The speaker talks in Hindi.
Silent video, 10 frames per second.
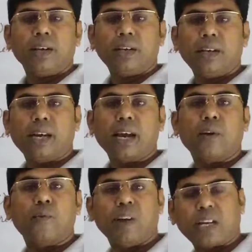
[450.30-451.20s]
ठीक है
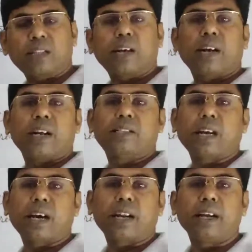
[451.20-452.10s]
व्यक्त करना
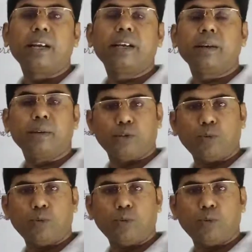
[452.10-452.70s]
चाह रहे हैं